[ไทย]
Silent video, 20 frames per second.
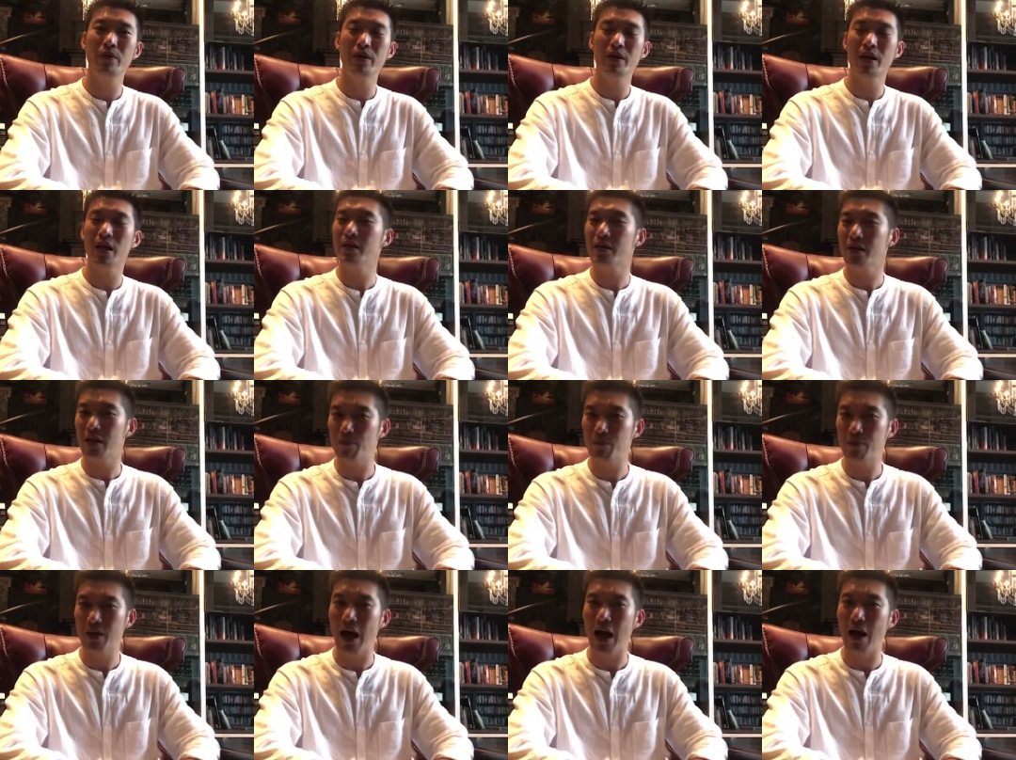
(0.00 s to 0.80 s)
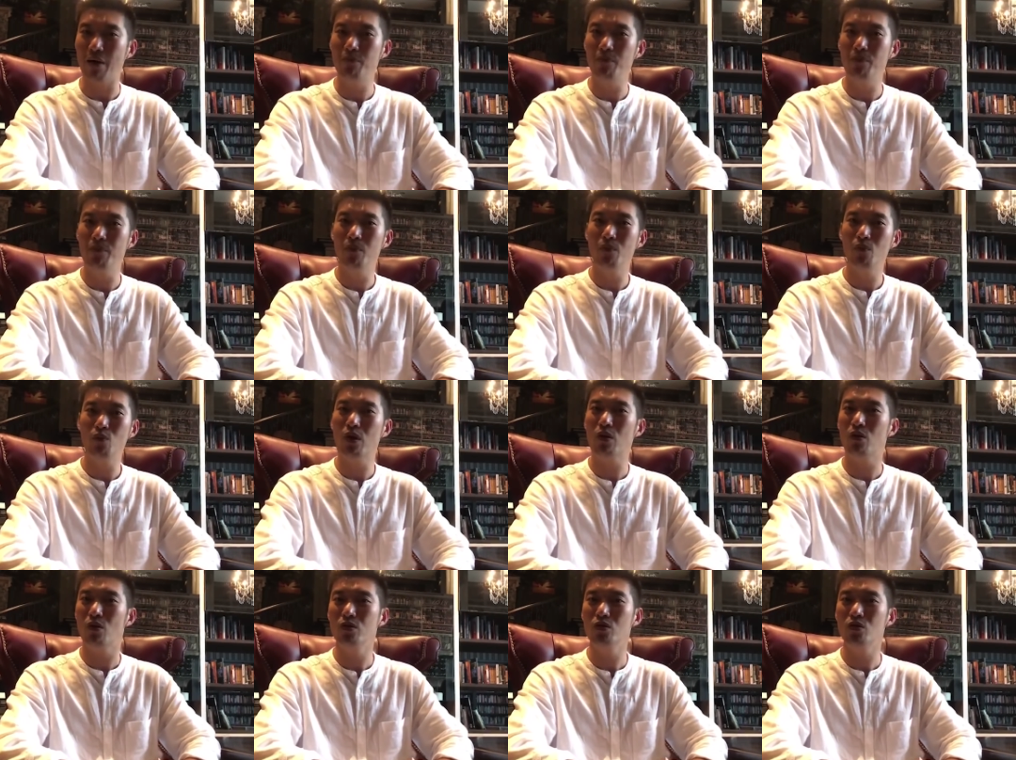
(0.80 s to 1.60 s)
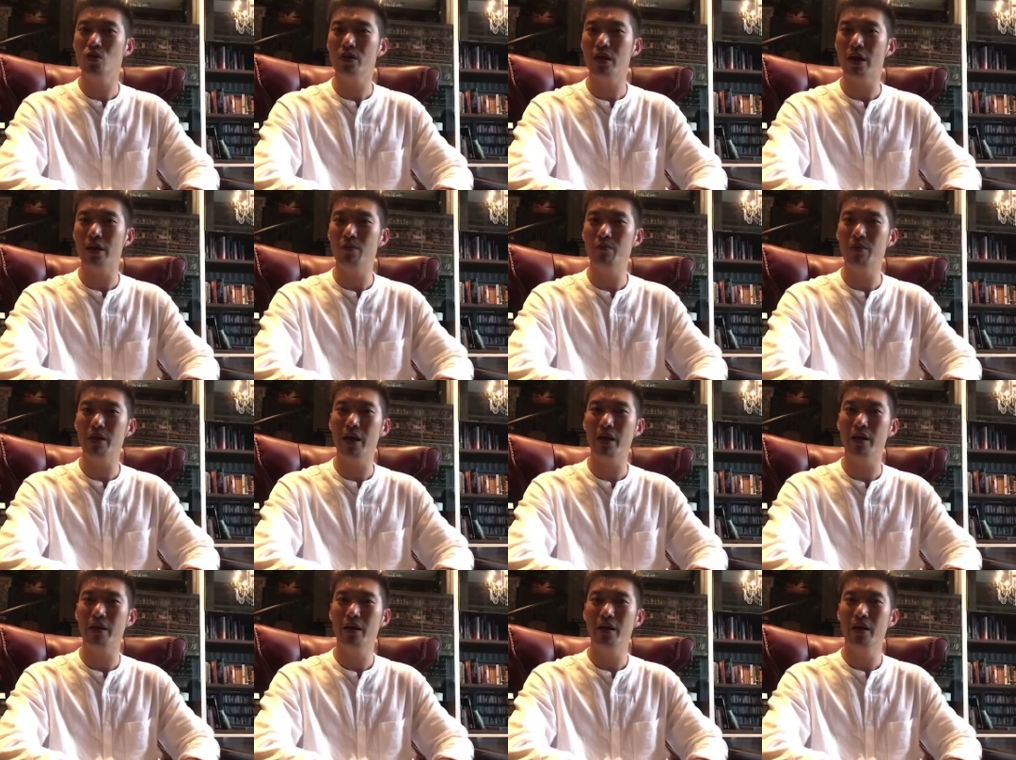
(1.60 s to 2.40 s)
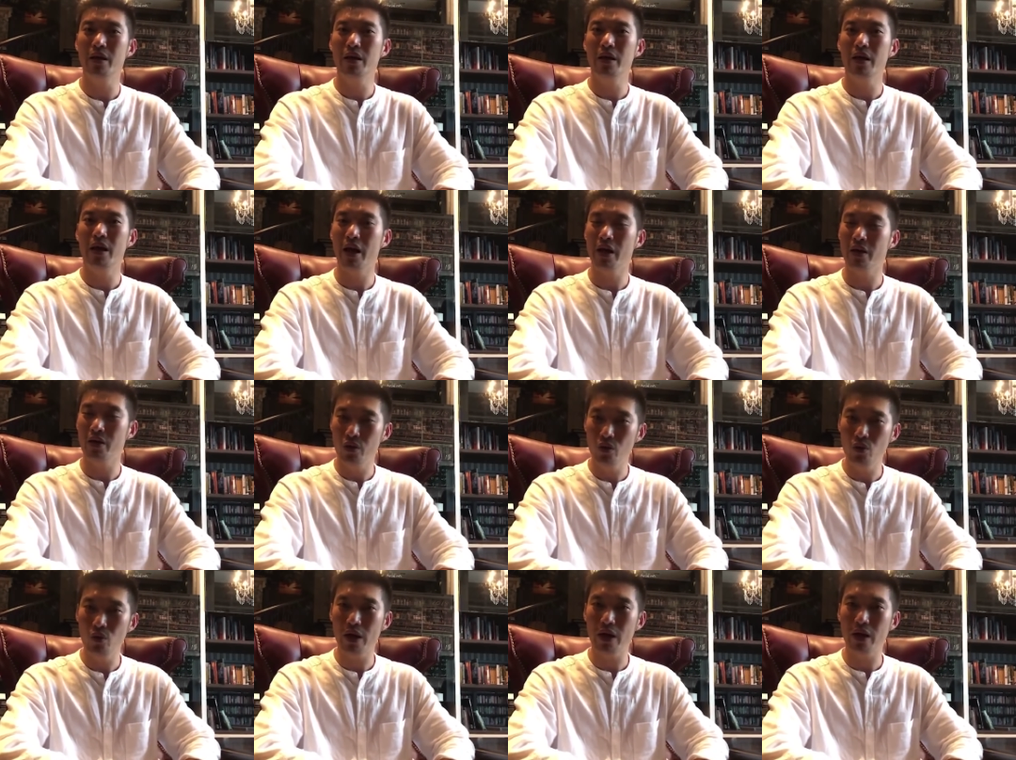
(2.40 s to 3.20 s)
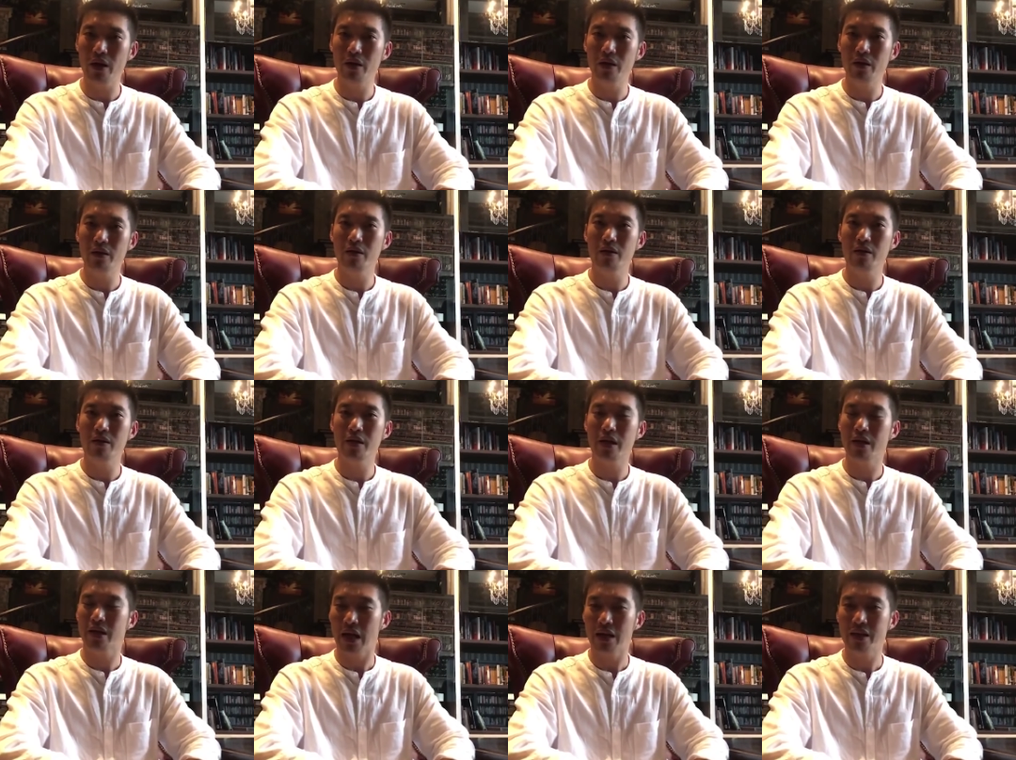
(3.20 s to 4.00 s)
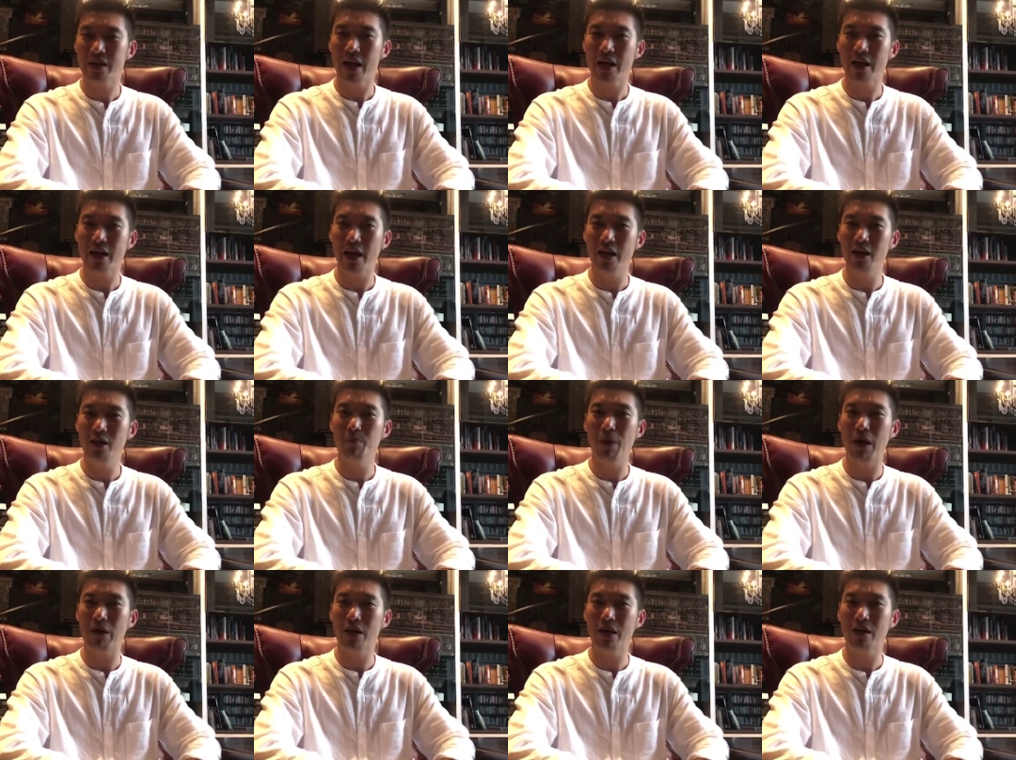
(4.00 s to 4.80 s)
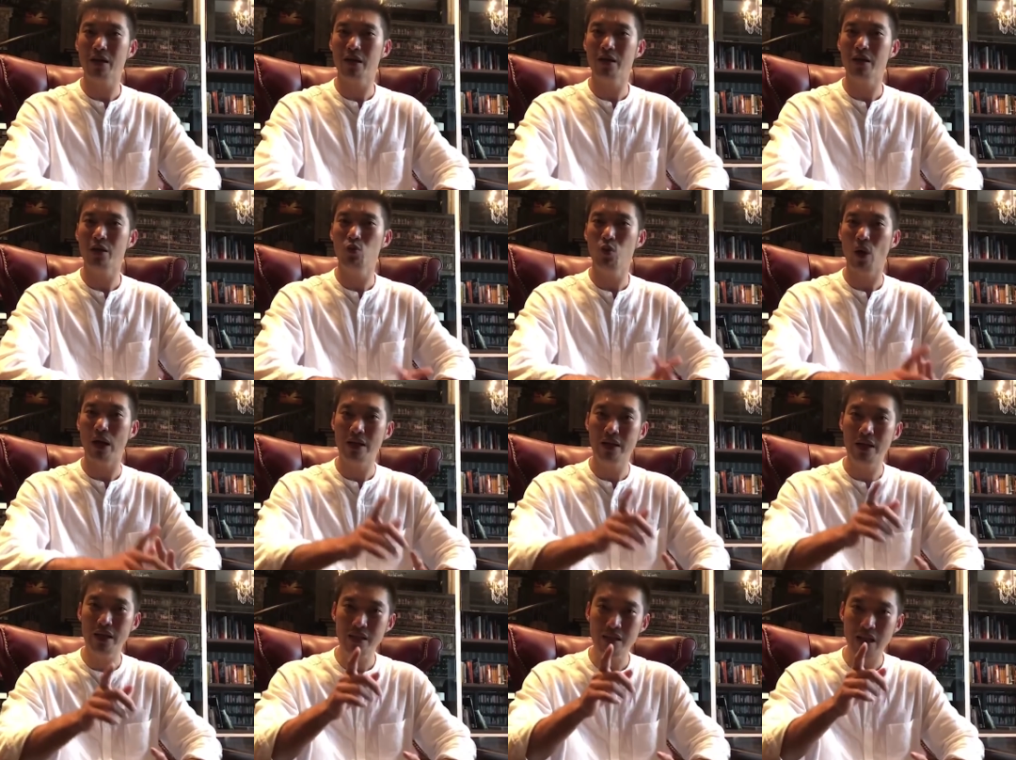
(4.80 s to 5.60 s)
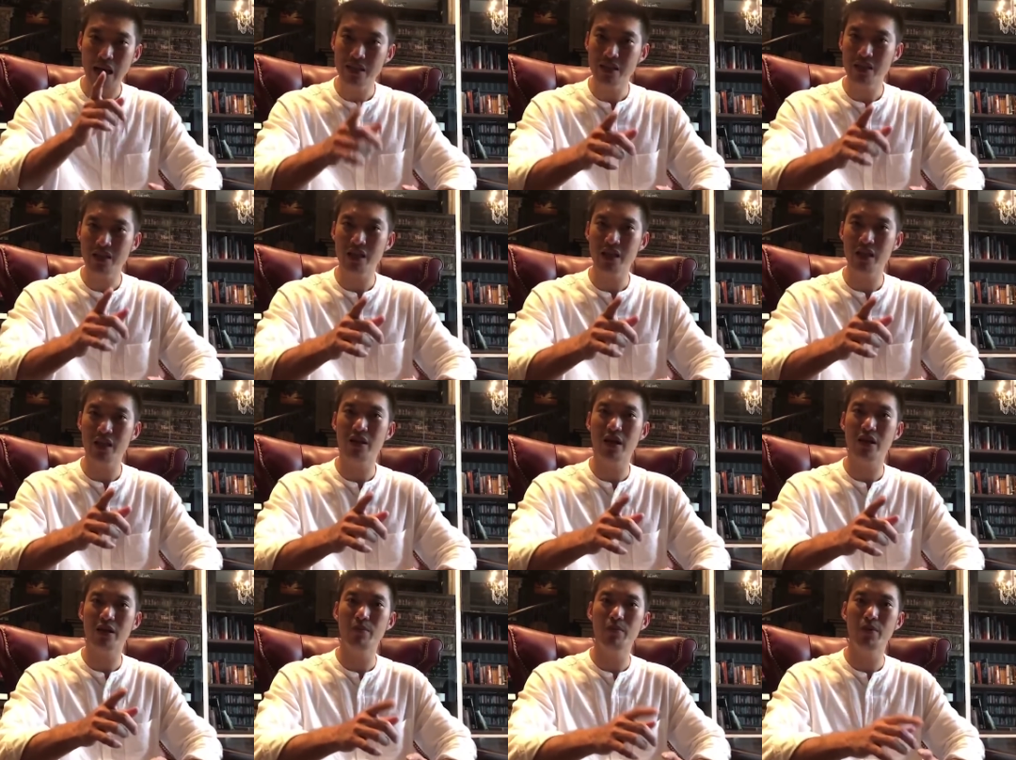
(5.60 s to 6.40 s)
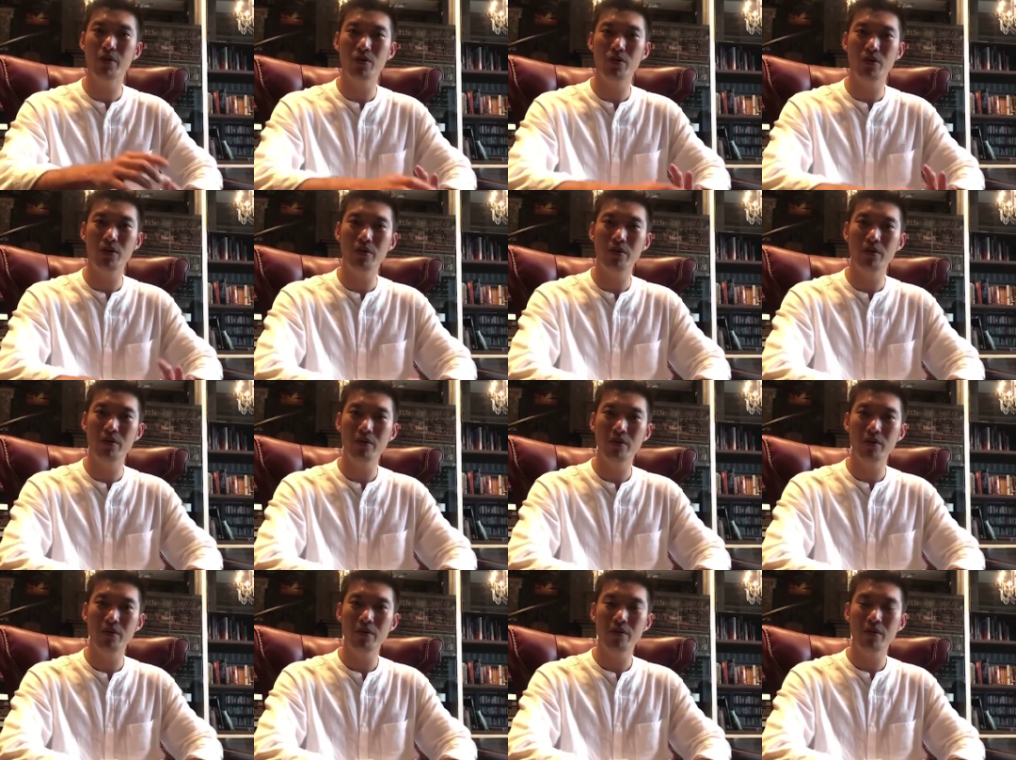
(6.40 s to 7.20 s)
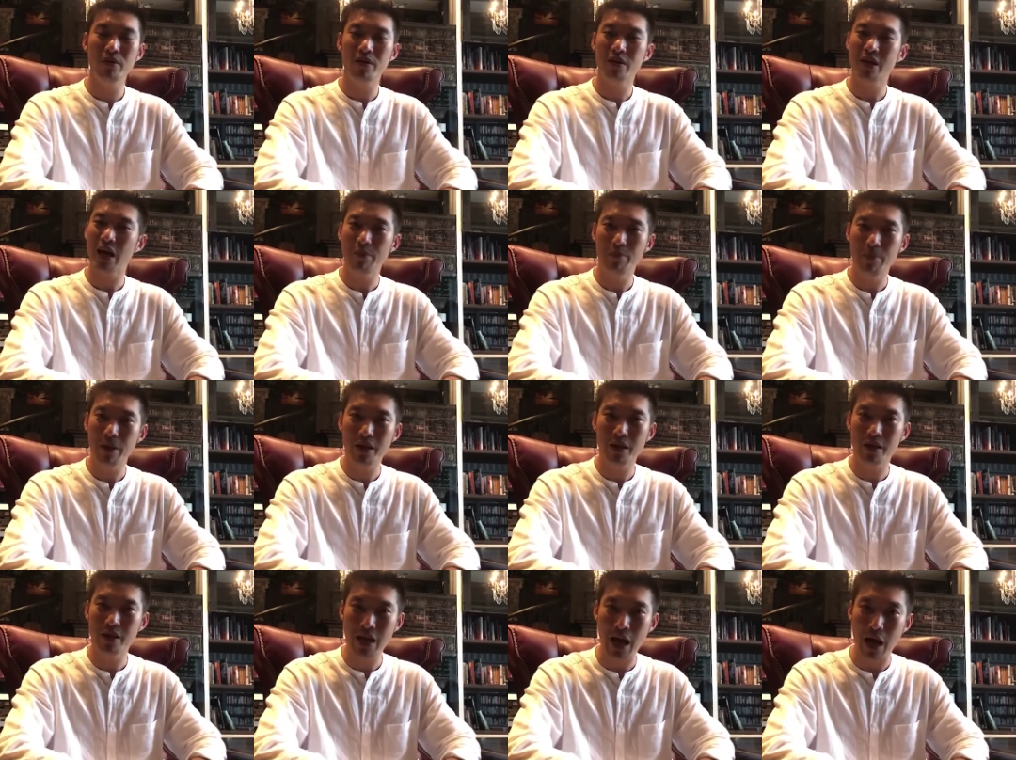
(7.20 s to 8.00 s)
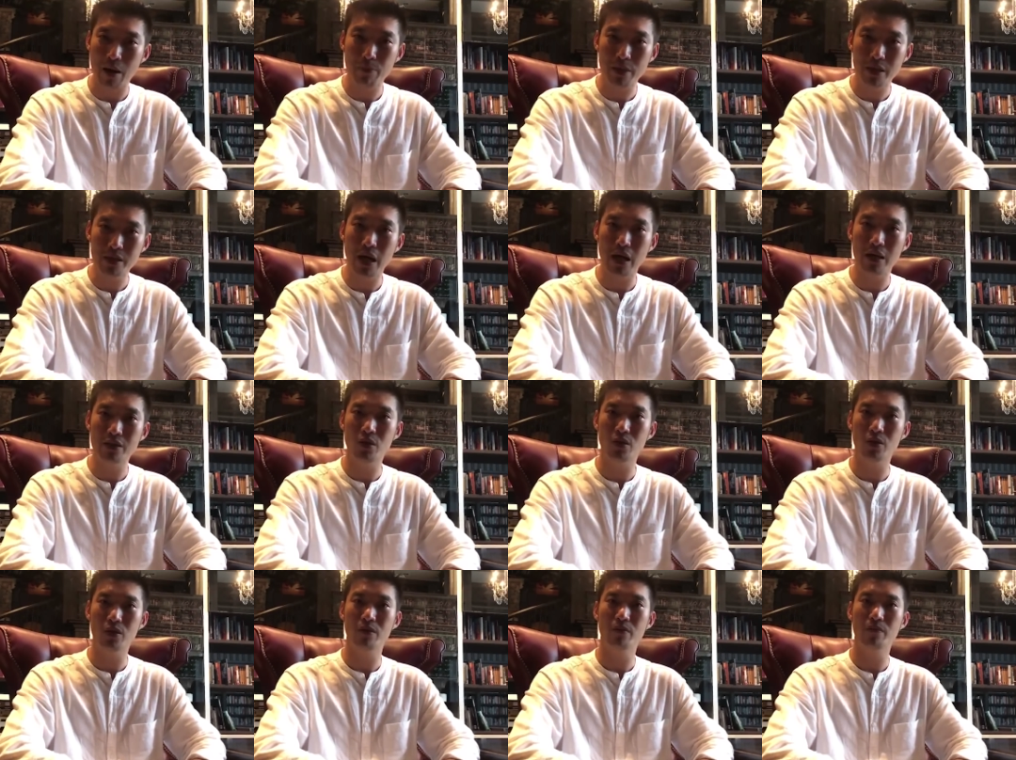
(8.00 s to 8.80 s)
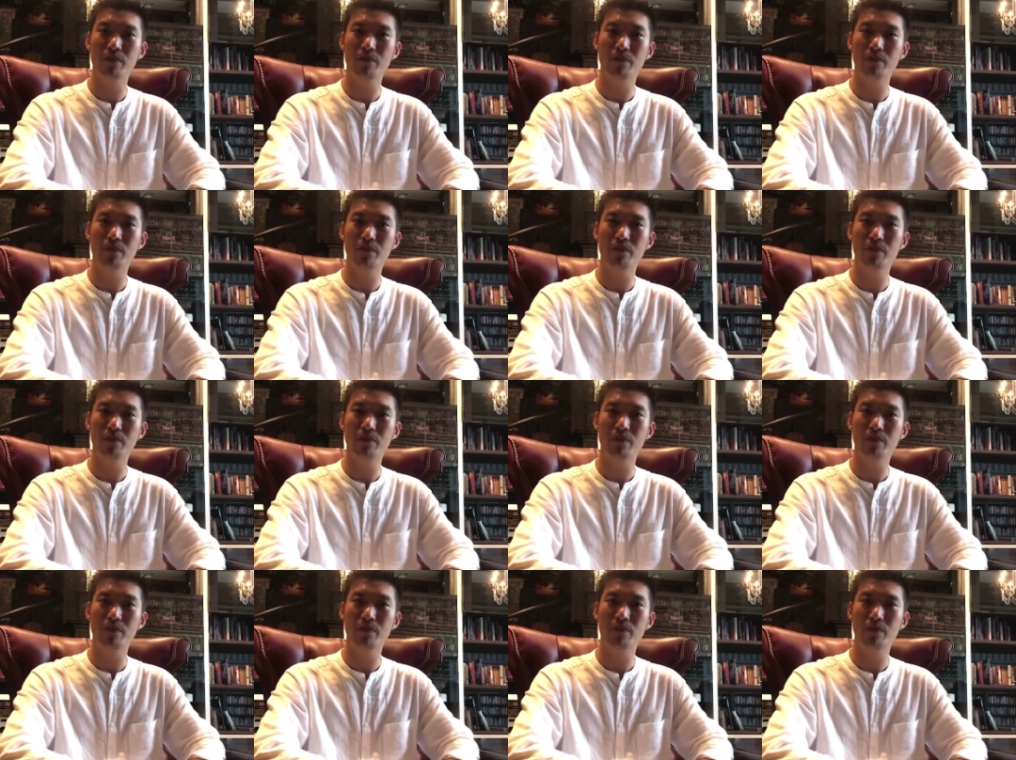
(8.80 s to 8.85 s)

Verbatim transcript: ท่านกลับถามว่าคนส่วนใหญ่ของประเทศเห็นด้วยในการแก้ไขหรือเปล่าทั้งที่วันที่ท่านฉีกรัฐธรรมนูญท่านไม่เคยถามประชาชน